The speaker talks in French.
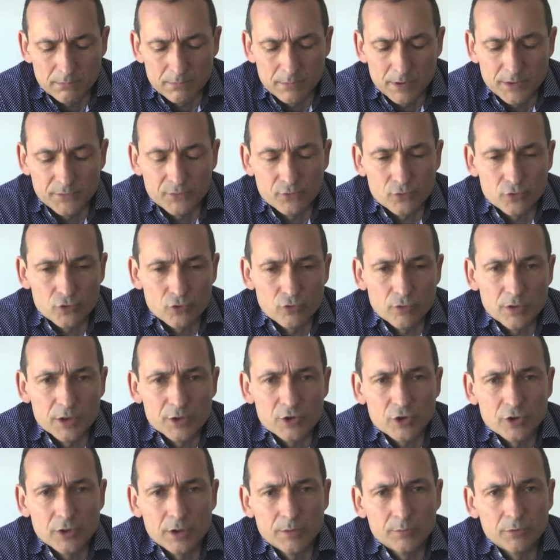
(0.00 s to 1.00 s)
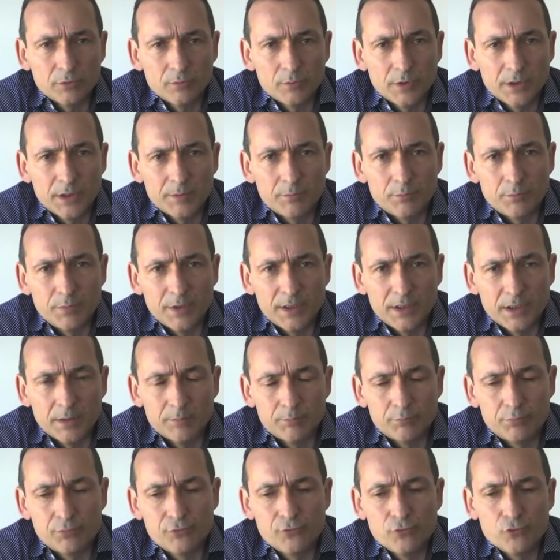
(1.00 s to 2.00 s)
la fonction achat, pour moi, elle a,
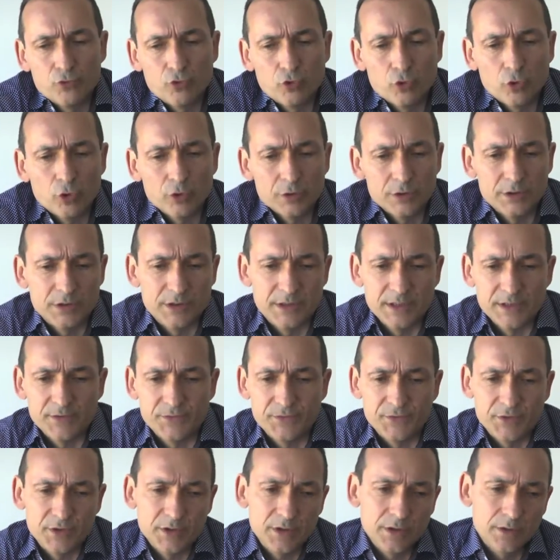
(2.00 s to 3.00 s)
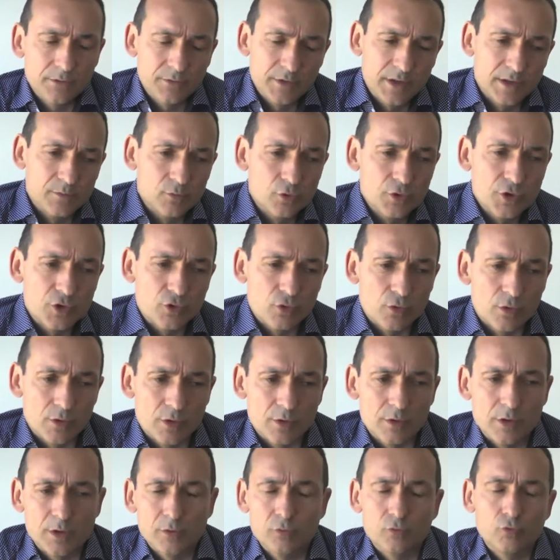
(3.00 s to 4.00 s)
plusieurs défis. Évidemment, ils sont
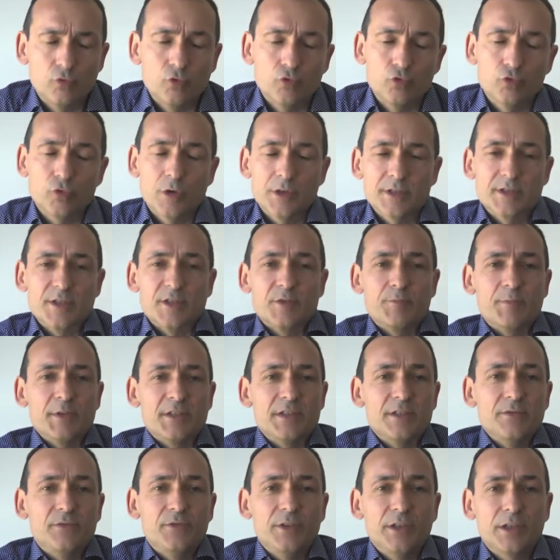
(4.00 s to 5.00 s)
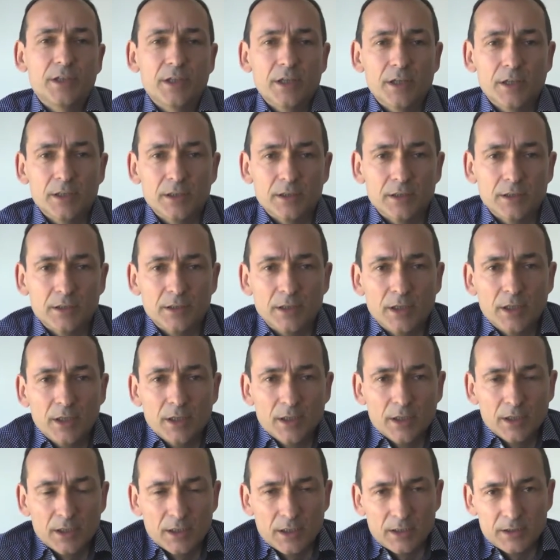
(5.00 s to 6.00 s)
euh, toujours assez spécifiques
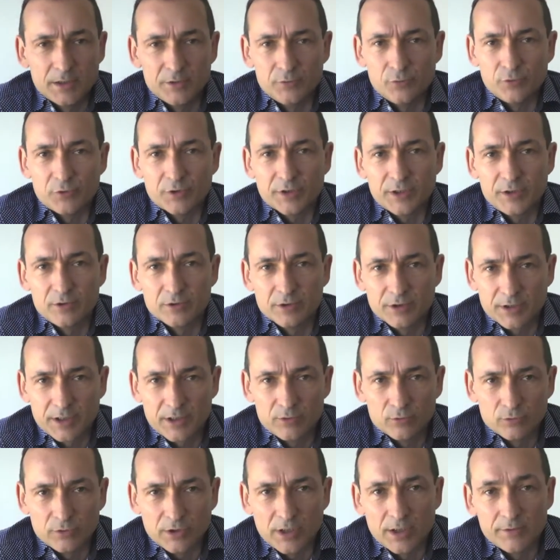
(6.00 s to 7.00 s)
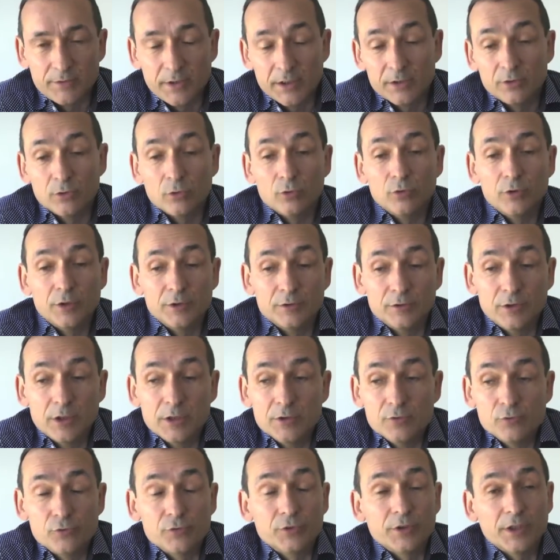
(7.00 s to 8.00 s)
à, l'industrie dans laquelle on travaille. Dans
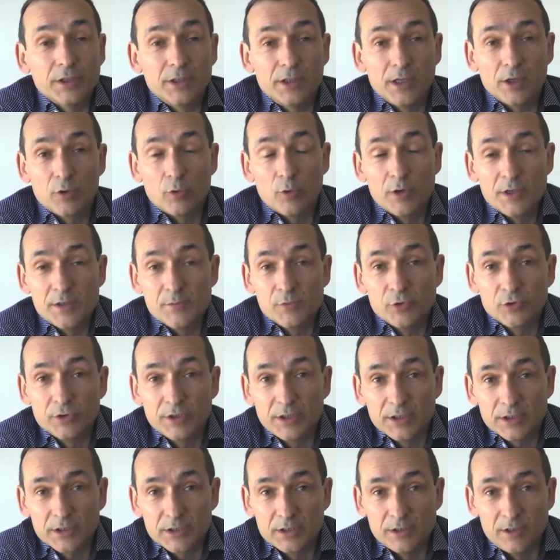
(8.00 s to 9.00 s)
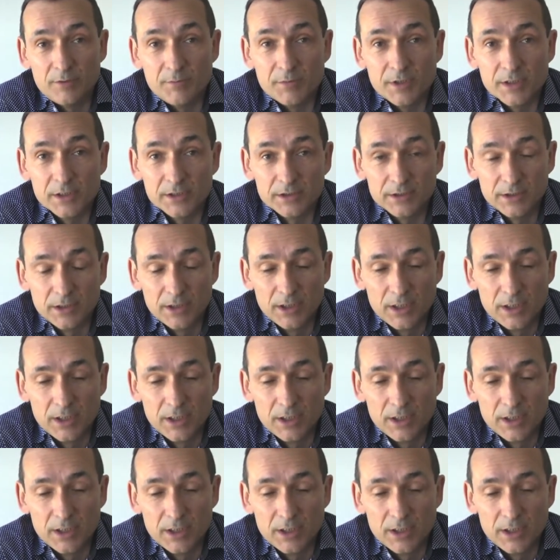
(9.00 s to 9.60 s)
l'industrie de l'agroalimentaire, qui est le mien,